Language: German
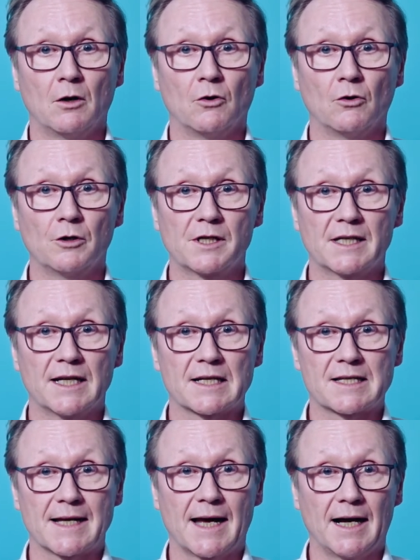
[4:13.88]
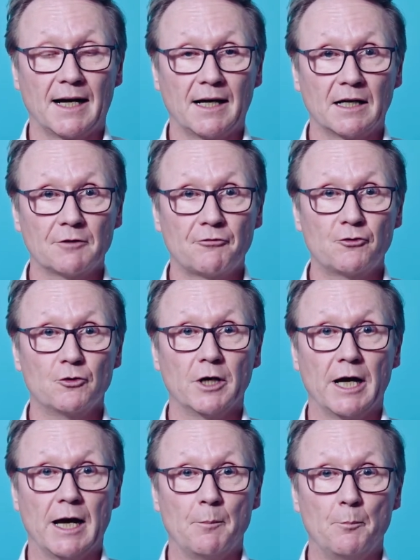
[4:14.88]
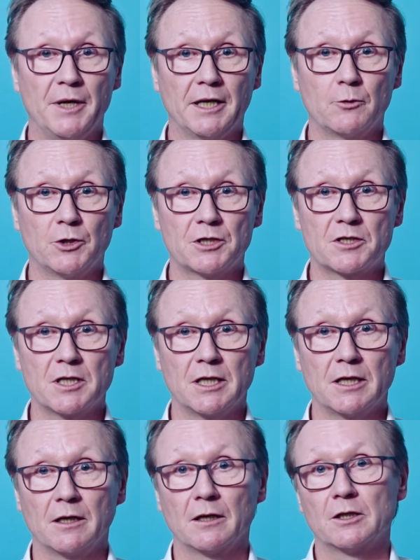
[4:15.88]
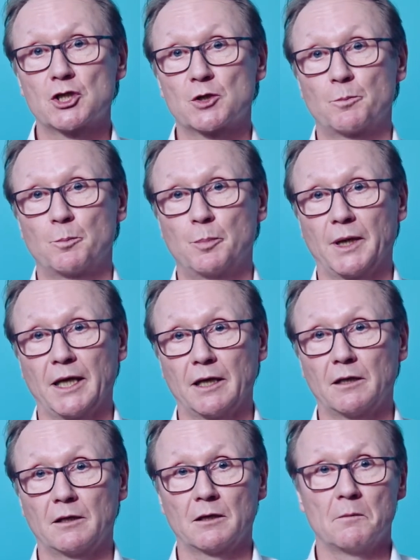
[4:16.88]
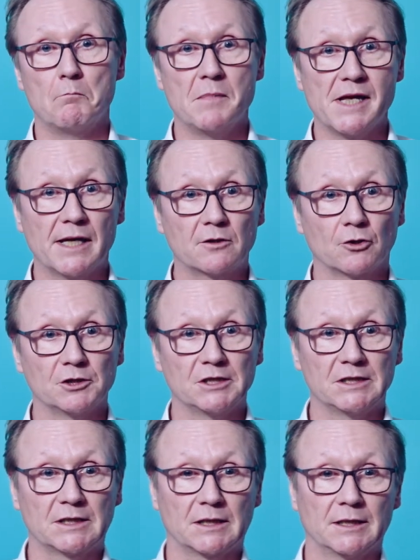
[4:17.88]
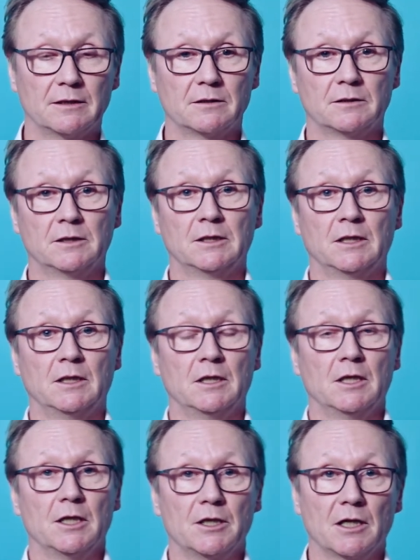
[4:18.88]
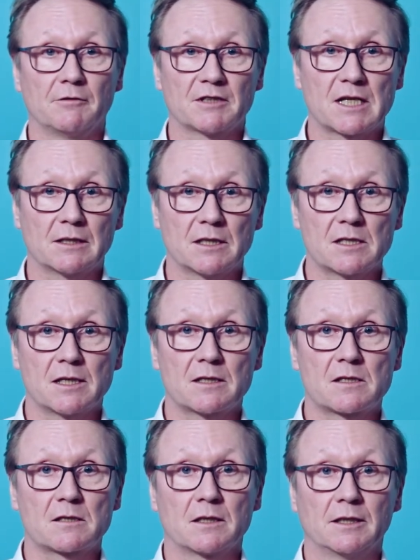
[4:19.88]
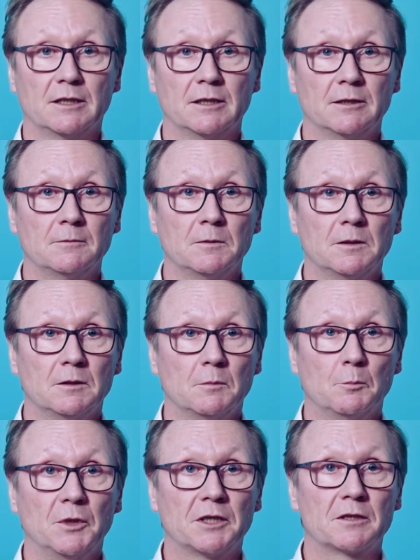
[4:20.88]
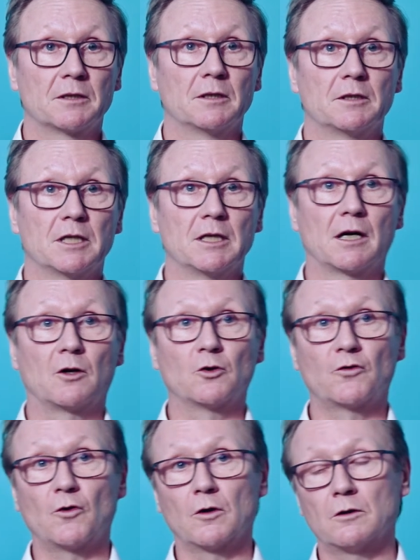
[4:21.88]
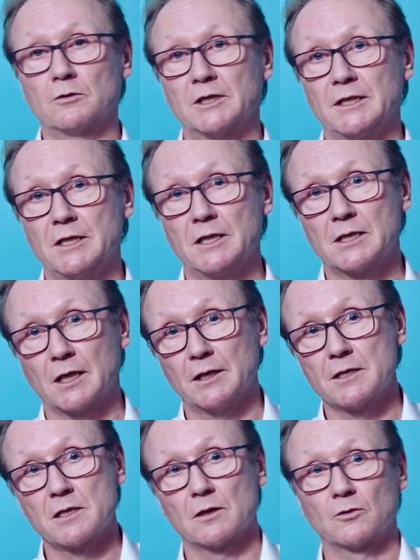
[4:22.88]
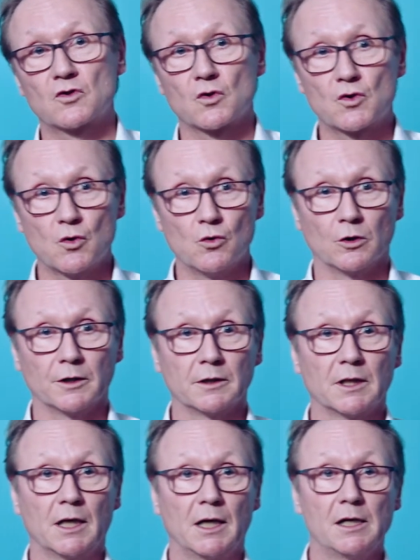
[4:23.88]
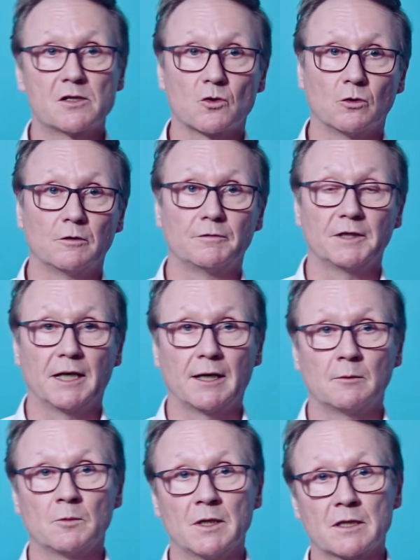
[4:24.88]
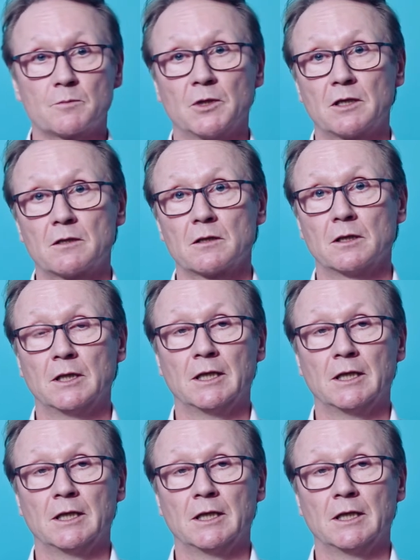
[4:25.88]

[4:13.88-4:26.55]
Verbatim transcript: und das A für Ambiguity, sprich Mehrdeutigkeit. Ja, was hat das jetzt äh, mit den Herausforderungen der Digitalisierung zu tun? Also, wir haben es mit